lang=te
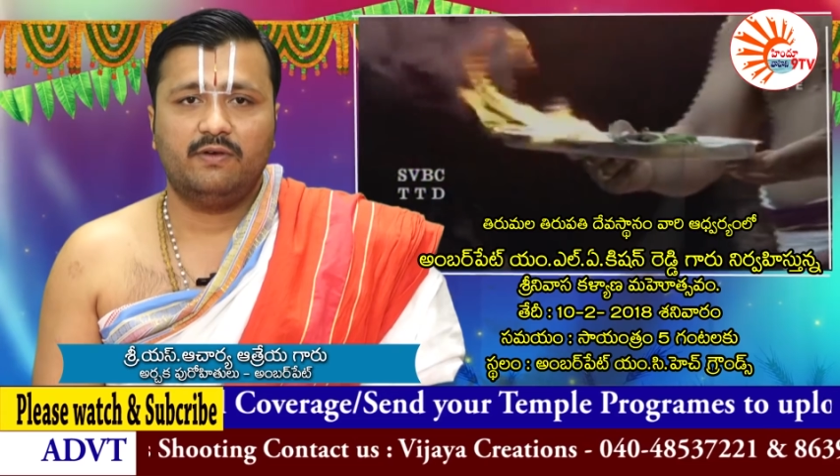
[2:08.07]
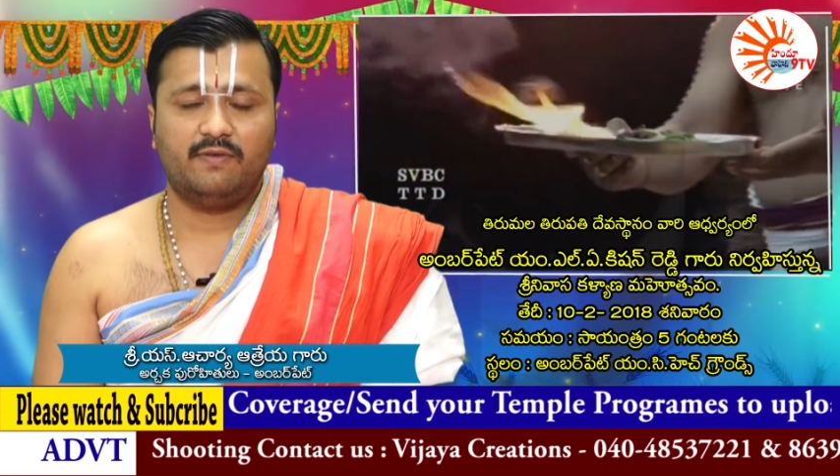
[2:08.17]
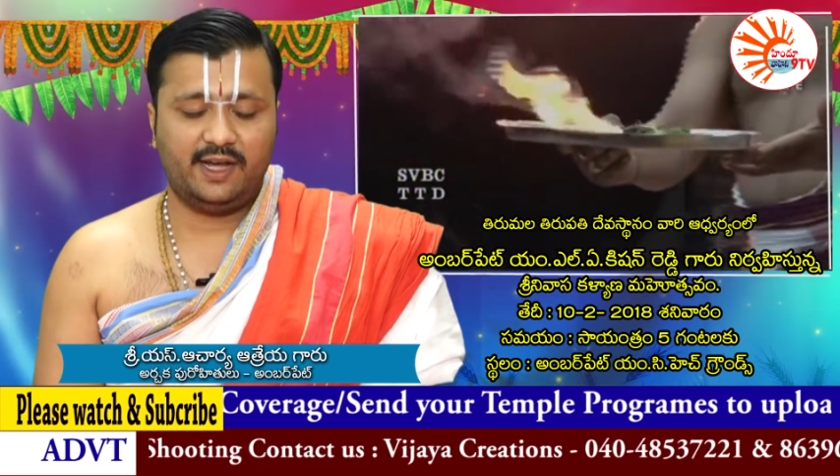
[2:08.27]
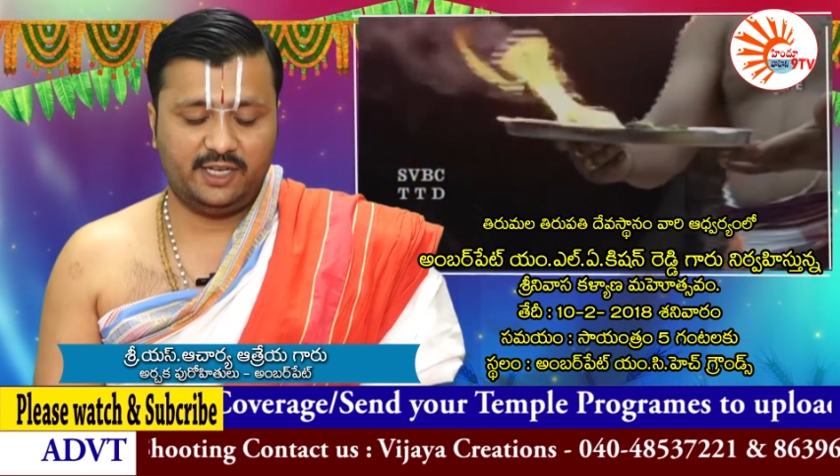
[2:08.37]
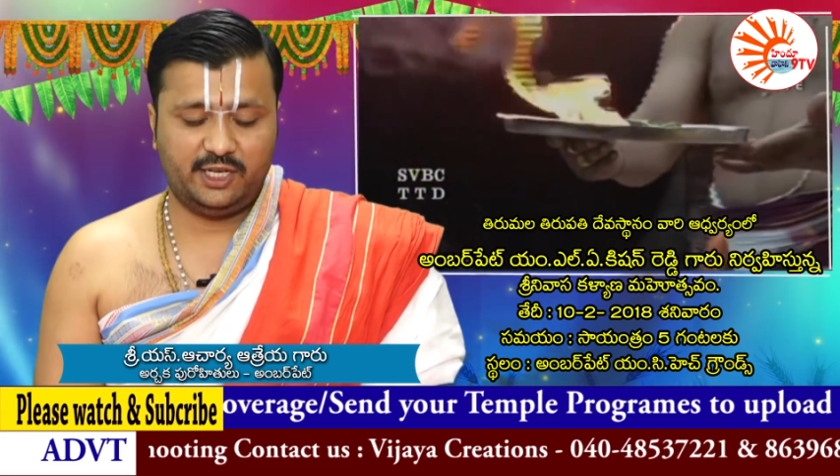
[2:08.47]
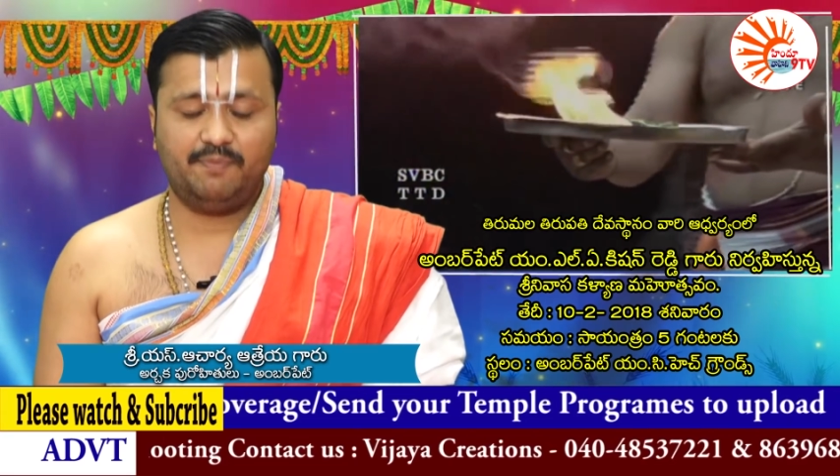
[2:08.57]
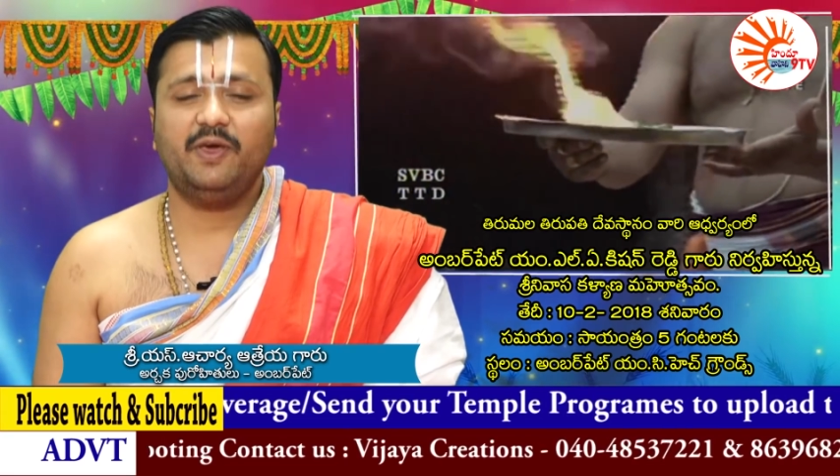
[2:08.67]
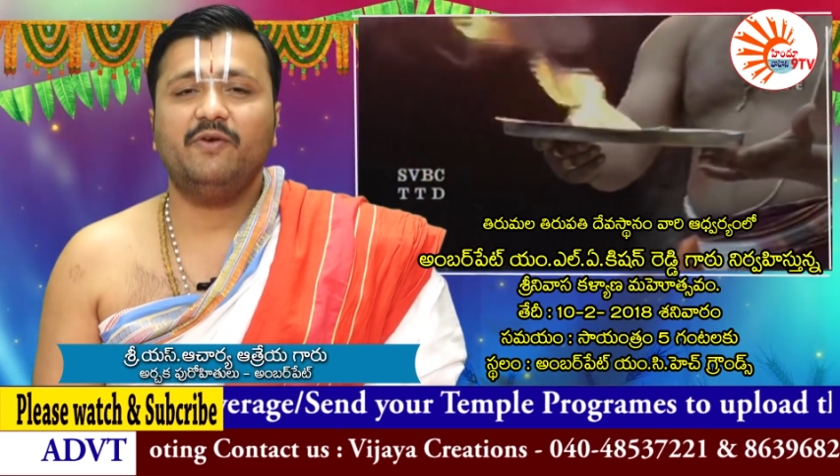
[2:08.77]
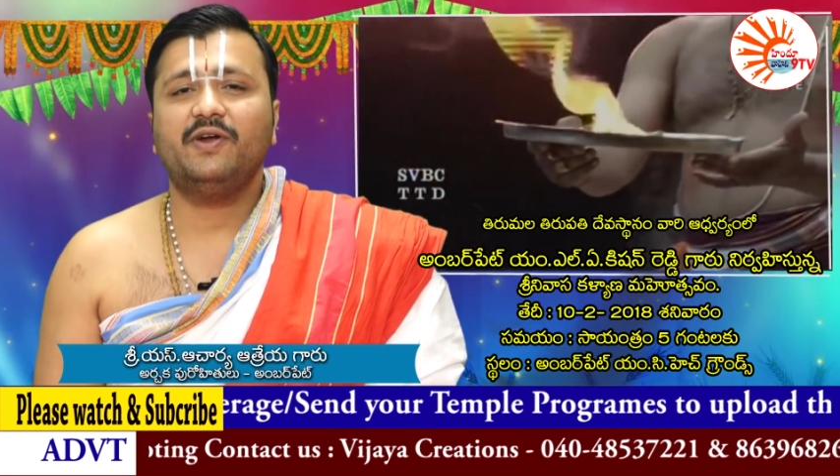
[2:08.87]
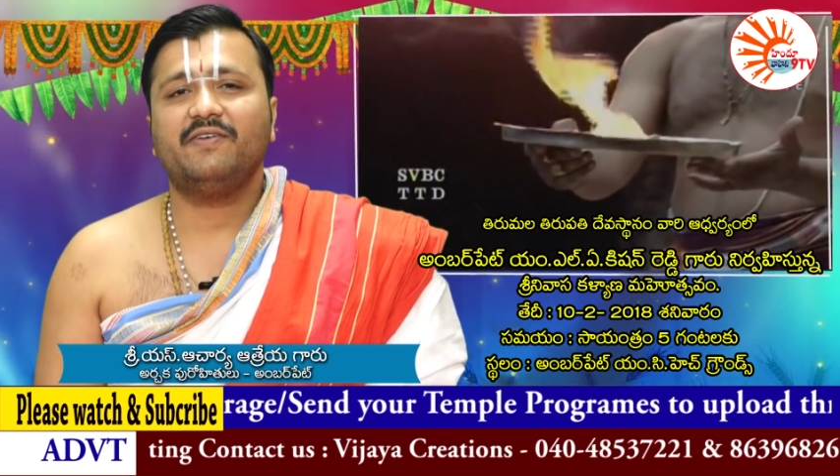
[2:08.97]
వారు
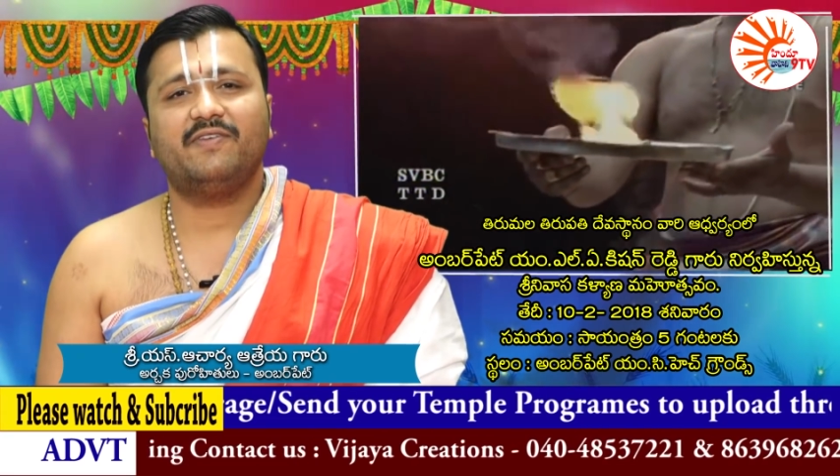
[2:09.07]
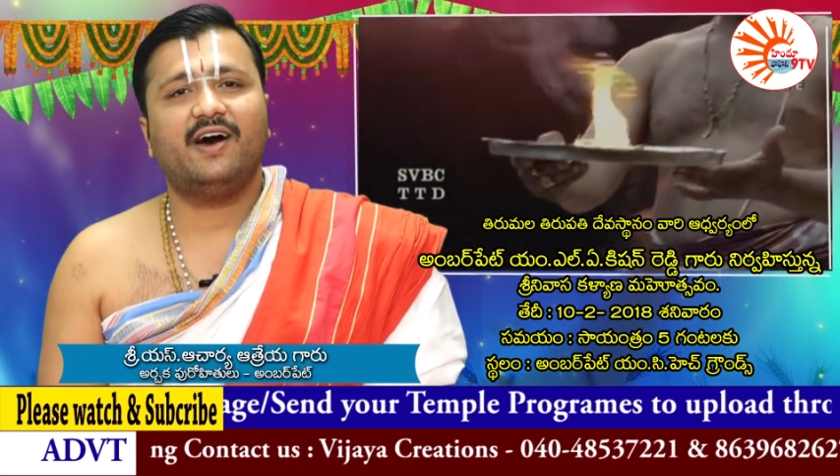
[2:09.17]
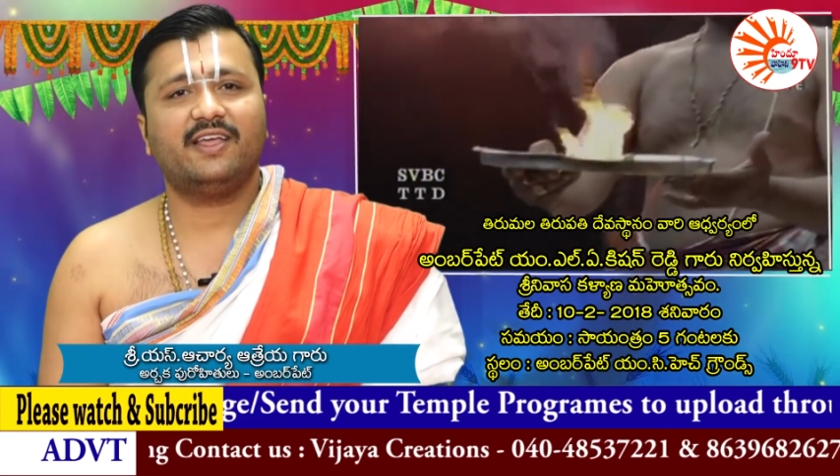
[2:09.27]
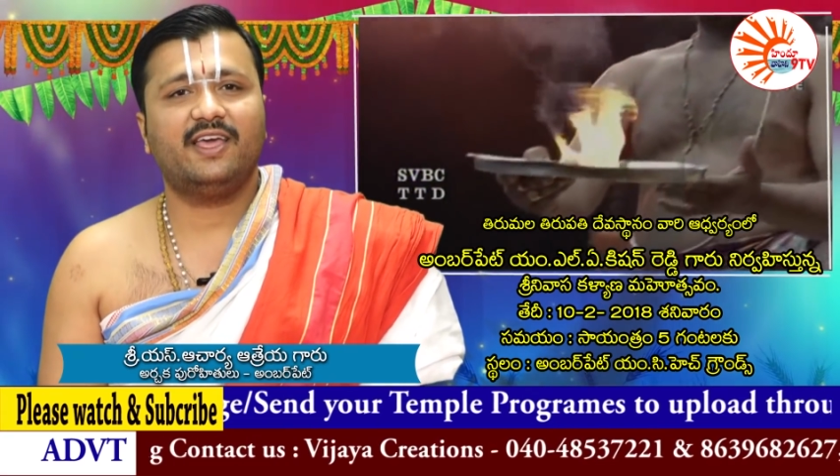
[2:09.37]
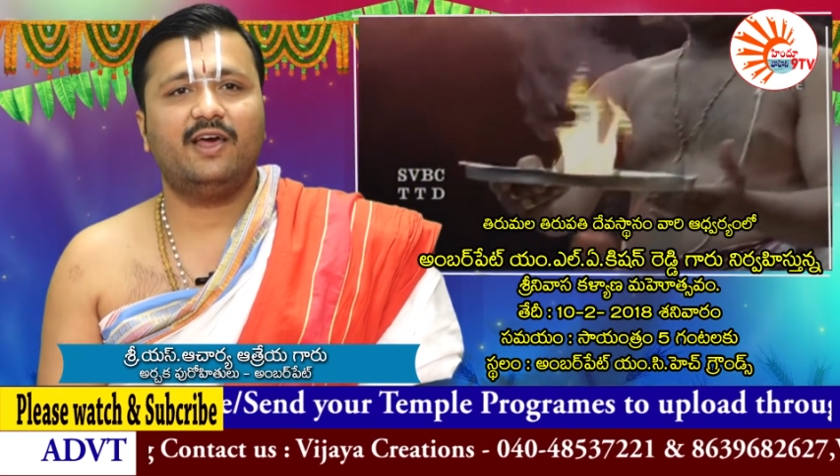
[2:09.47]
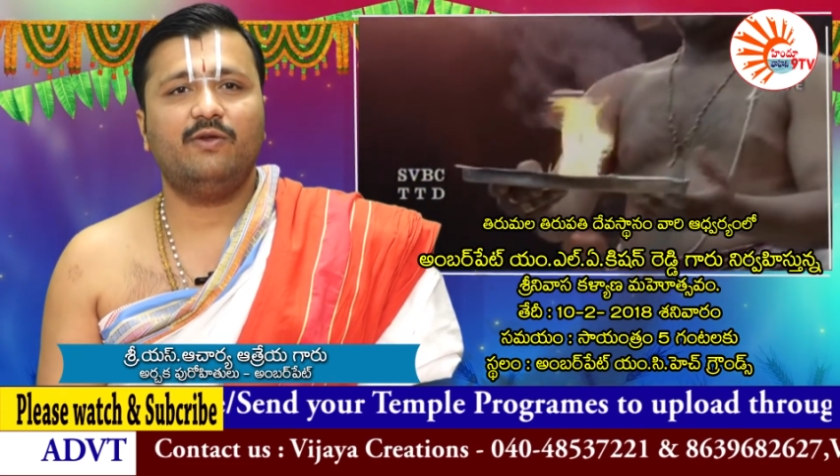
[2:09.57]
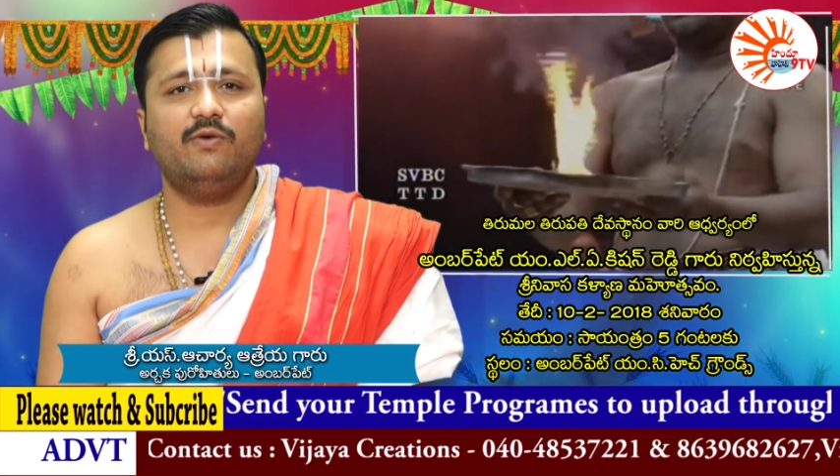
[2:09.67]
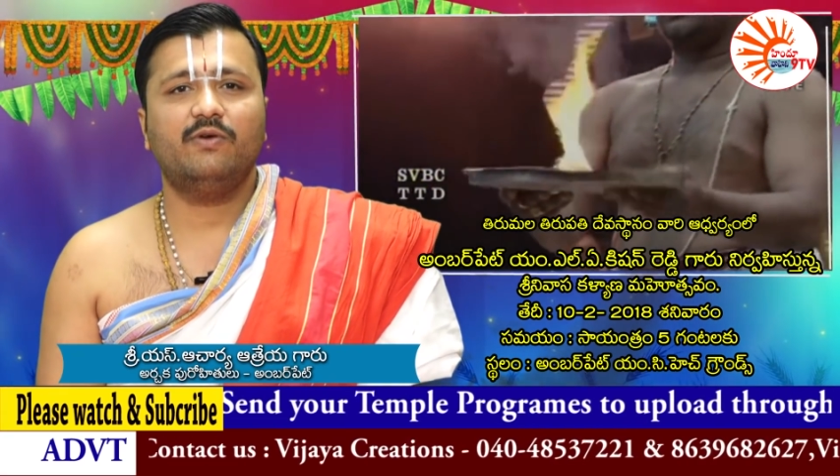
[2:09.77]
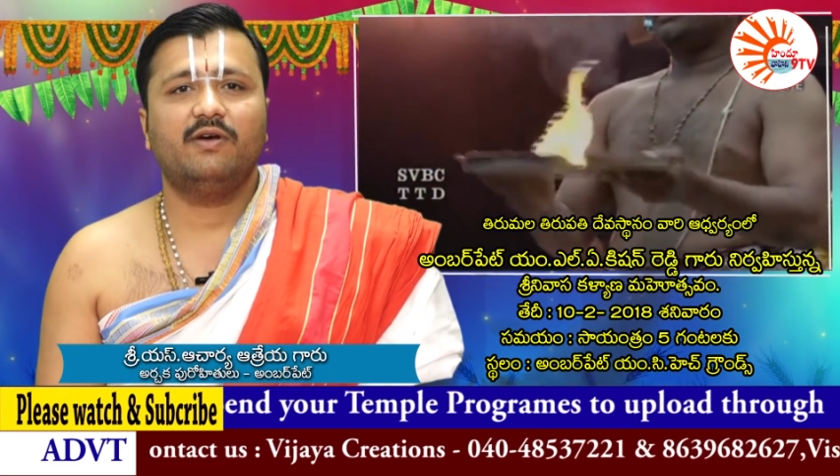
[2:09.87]
చెప్పే వాక్యాలు